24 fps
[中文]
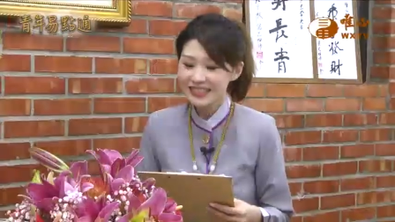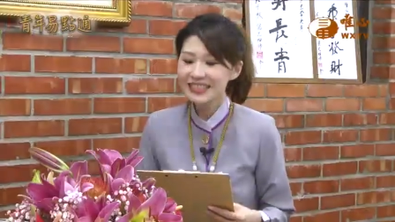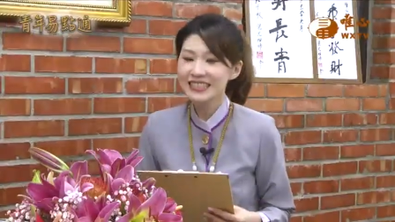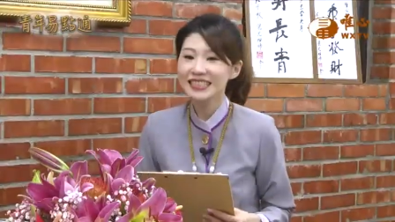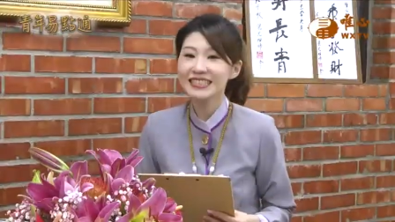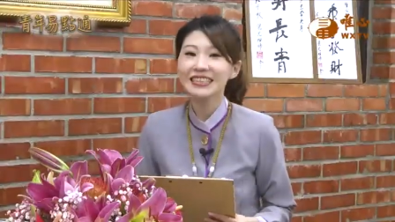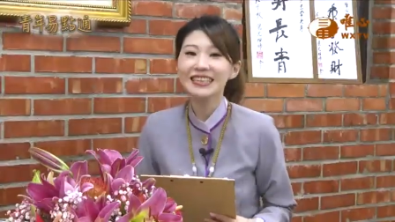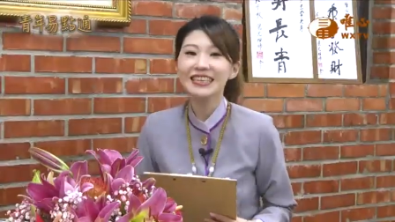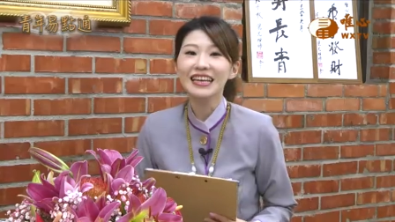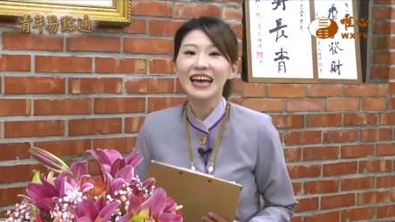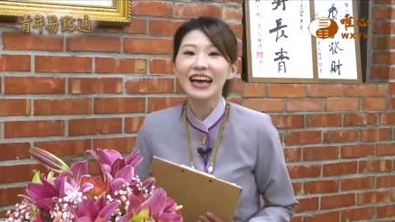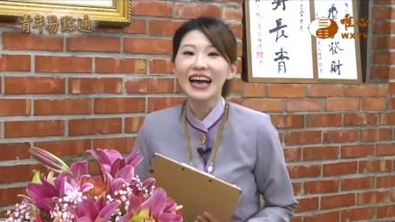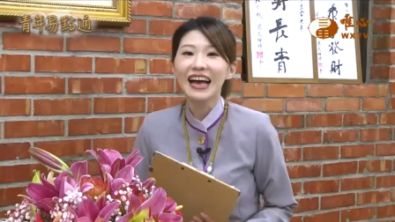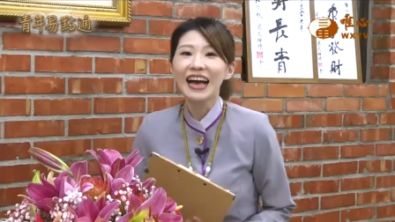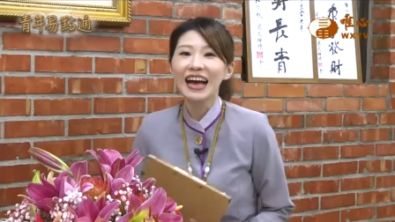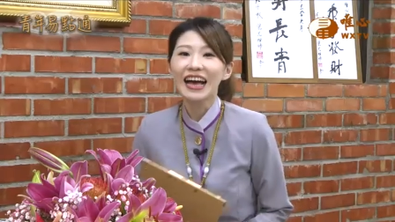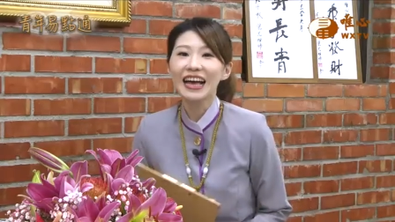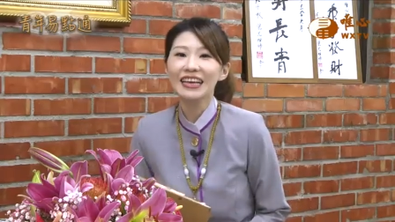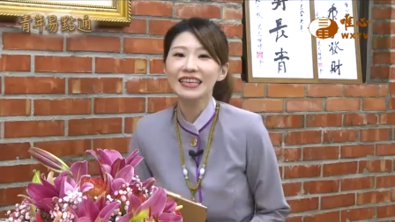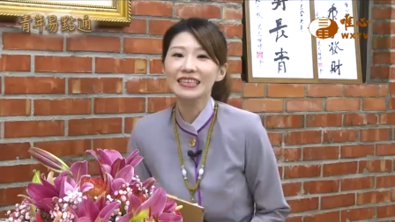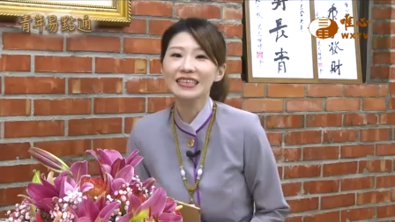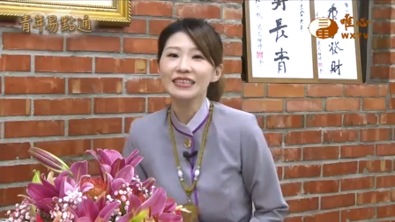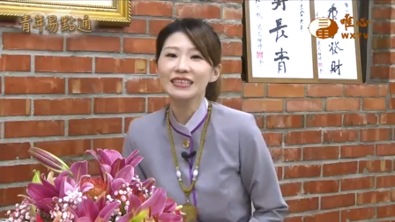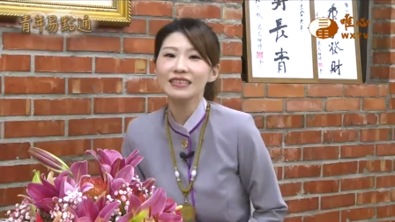是
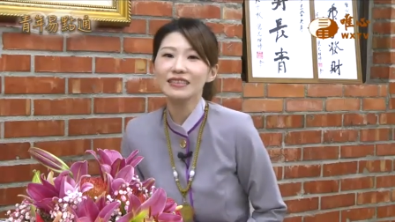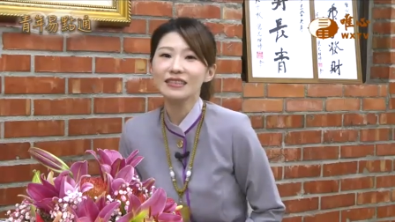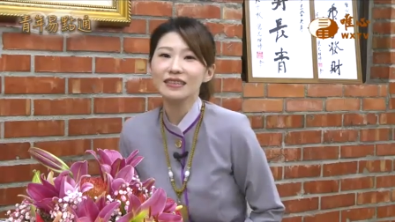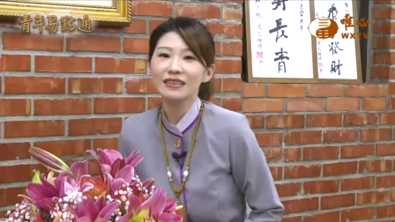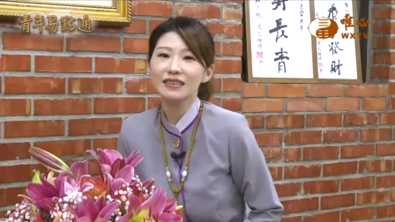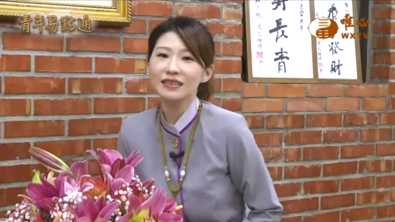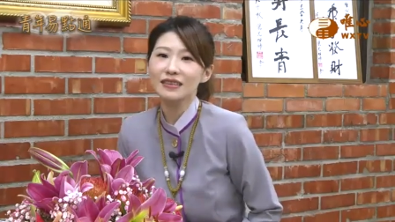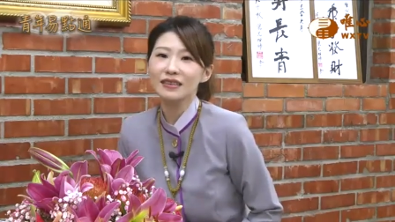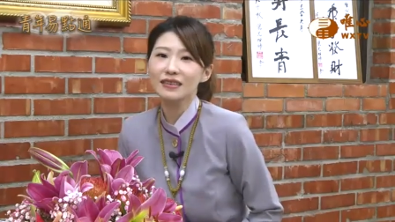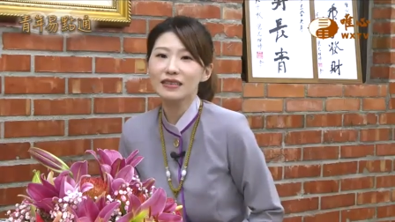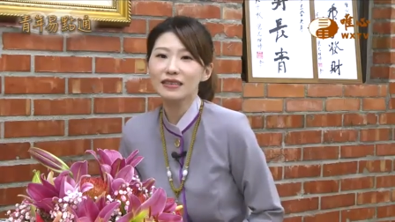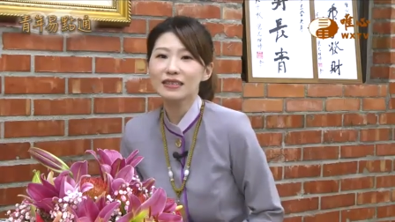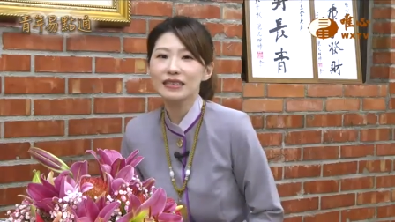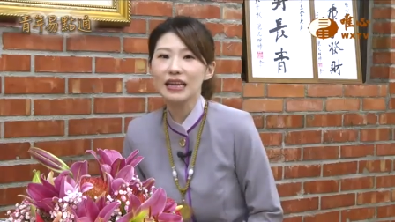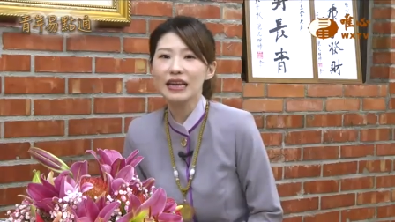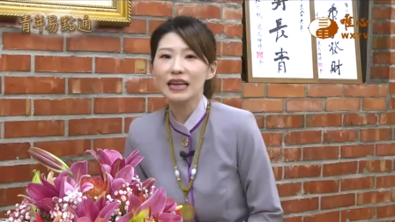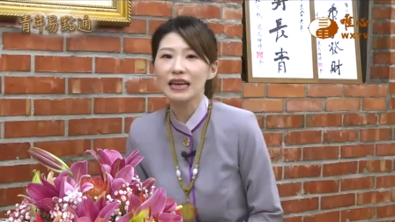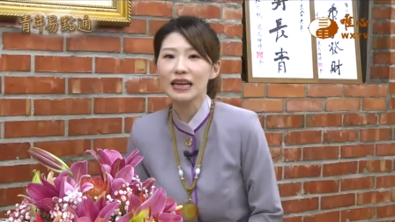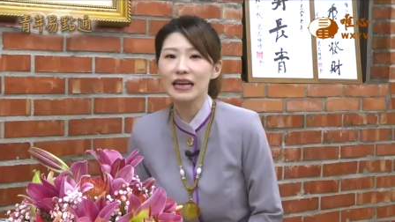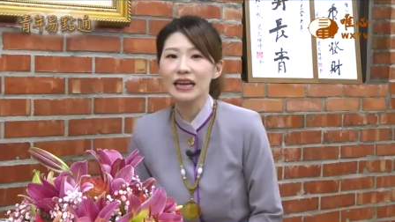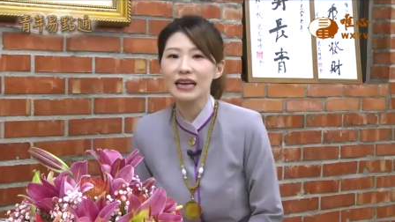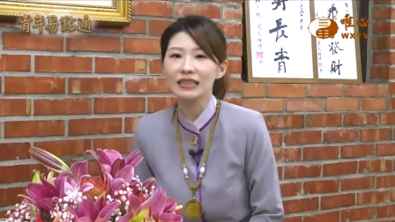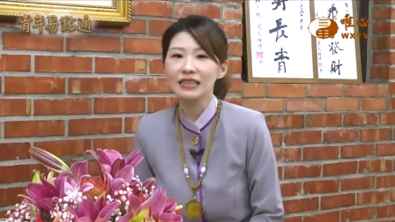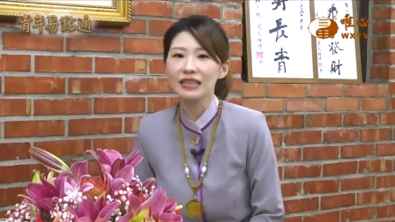汉艺呢，
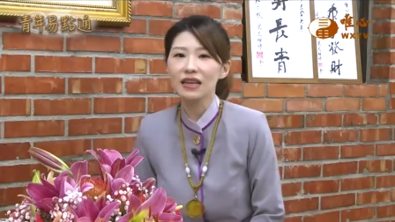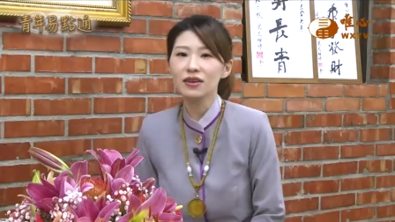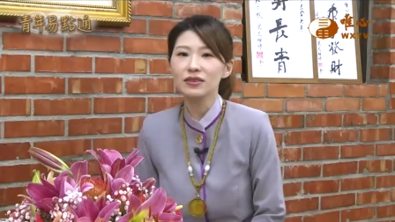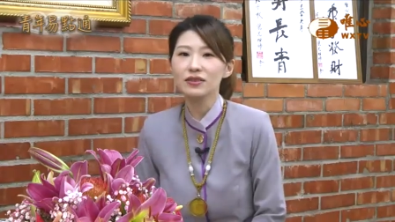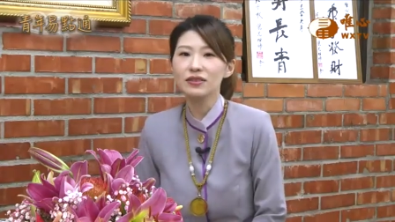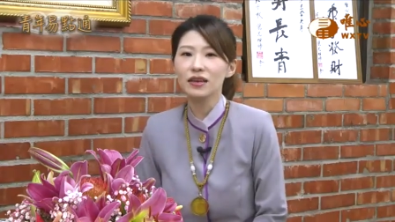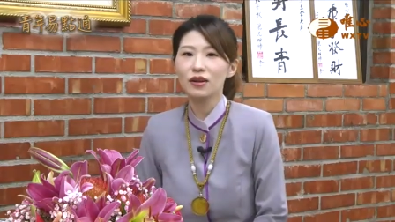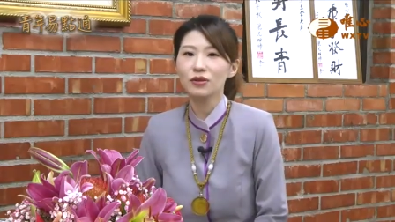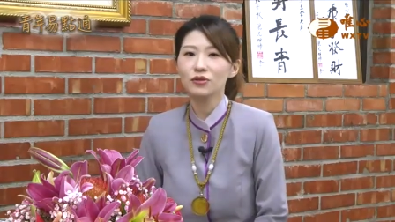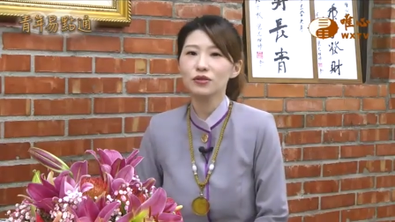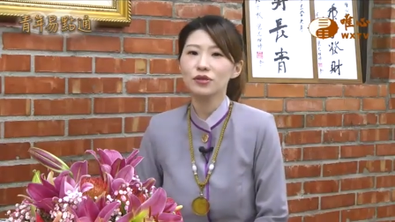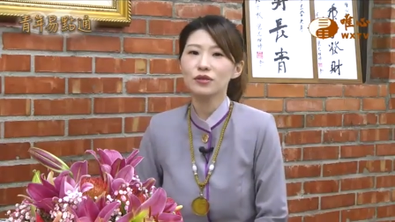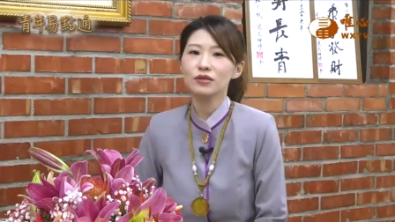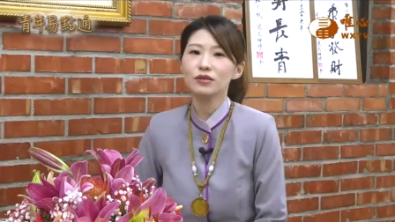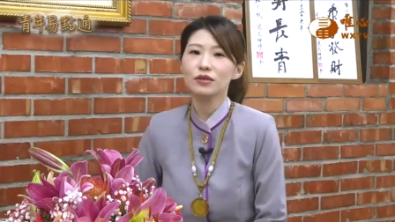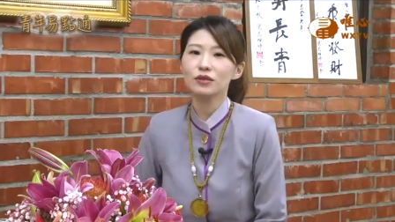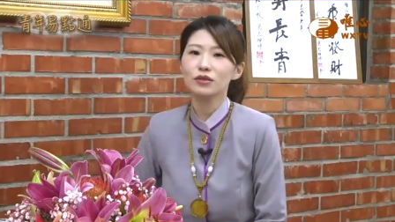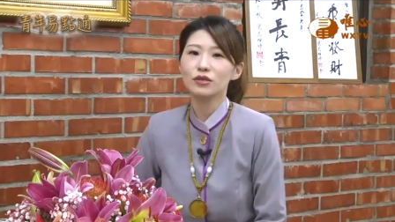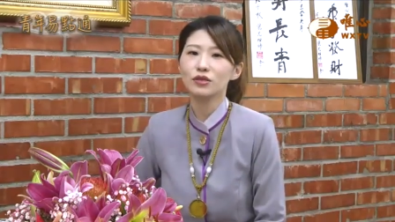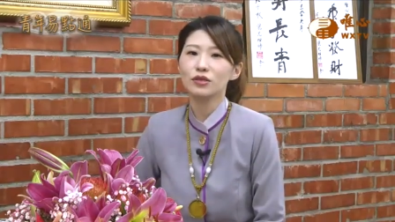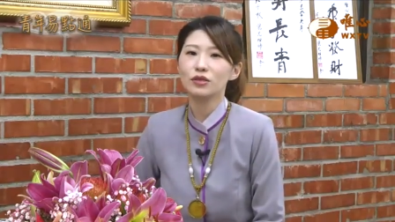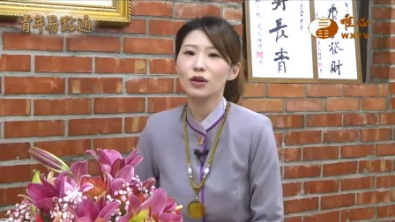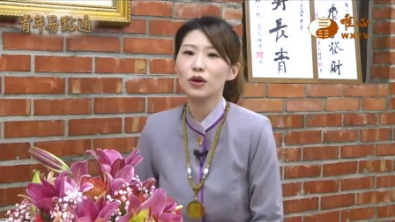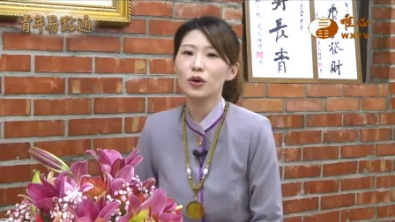但刚到教室
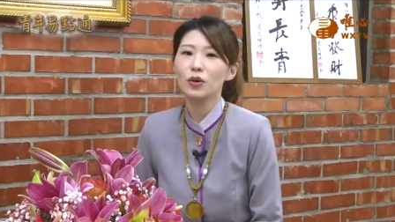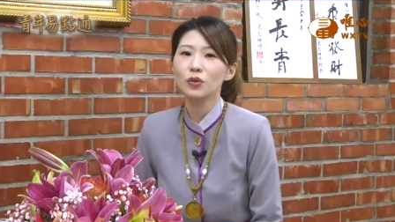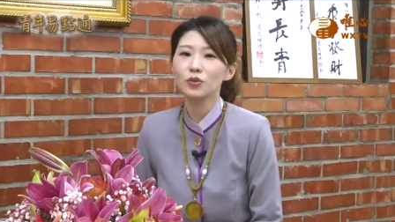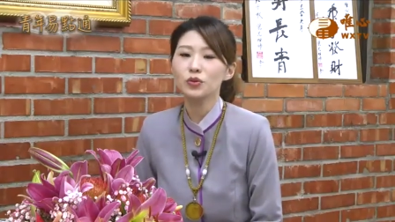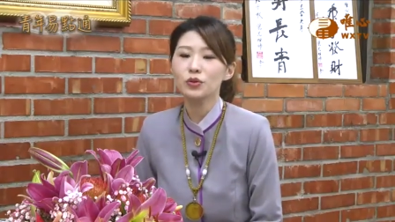的时候，